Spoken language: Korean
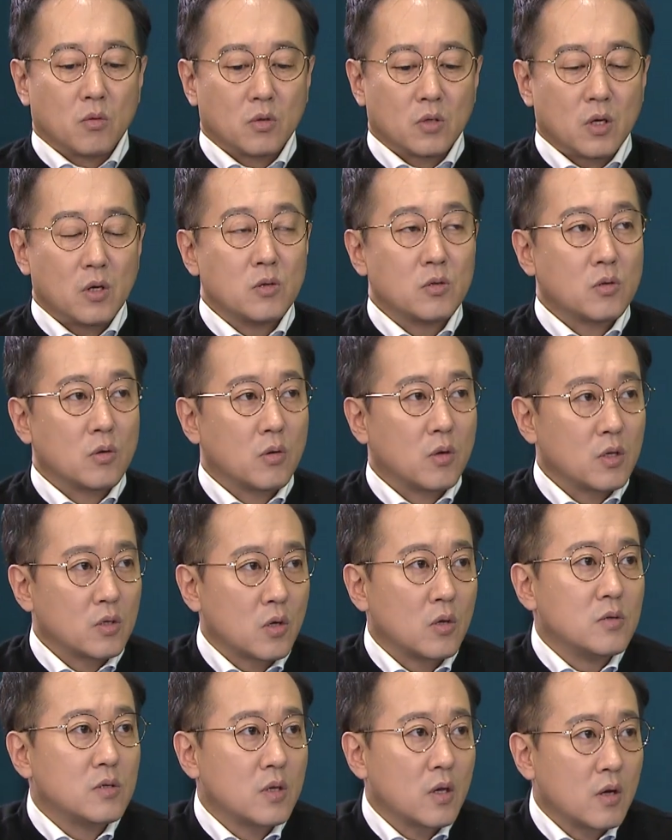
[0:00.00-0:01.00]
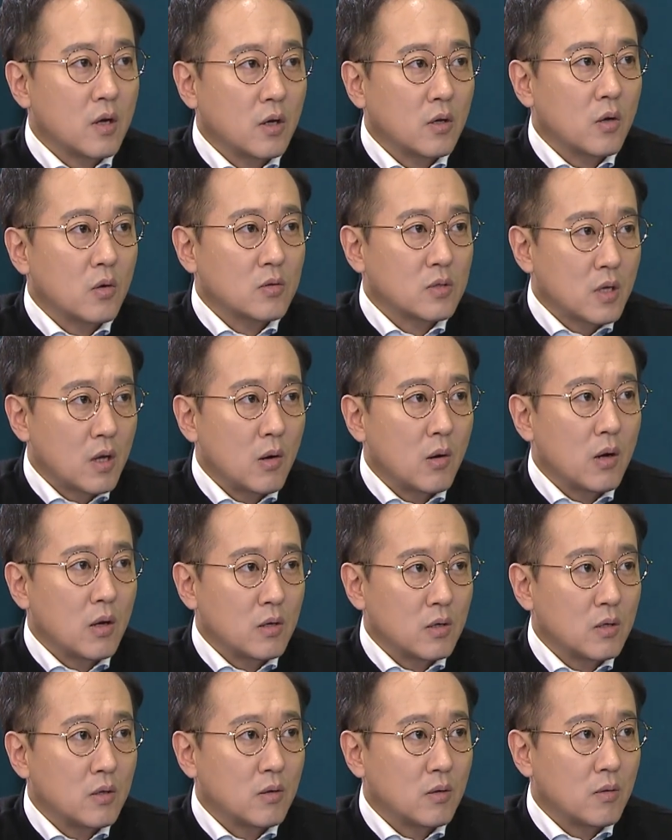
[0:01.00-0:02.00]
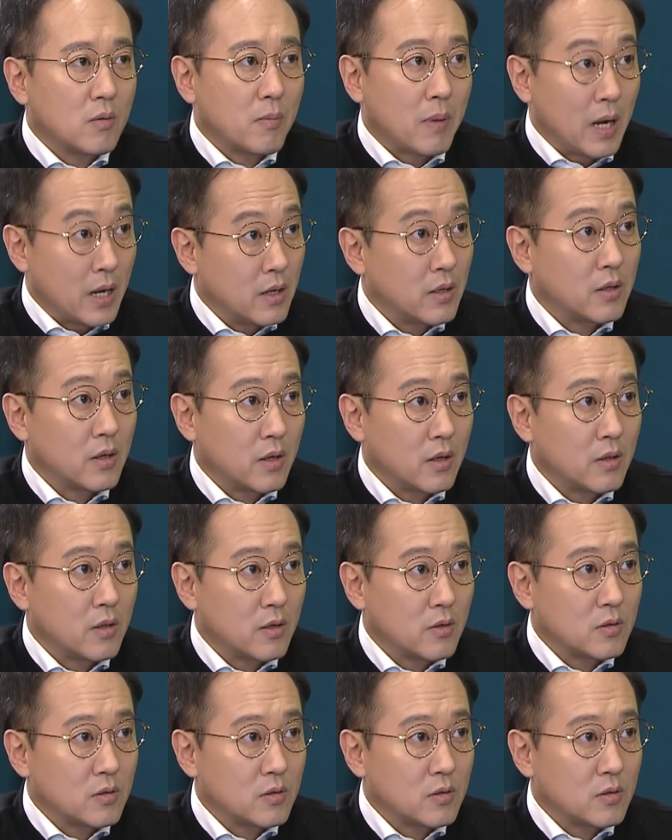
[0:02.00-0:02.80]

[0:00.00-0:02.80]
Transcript: 자연스럽게 전세 가격 상황을 봐야 되겠네요.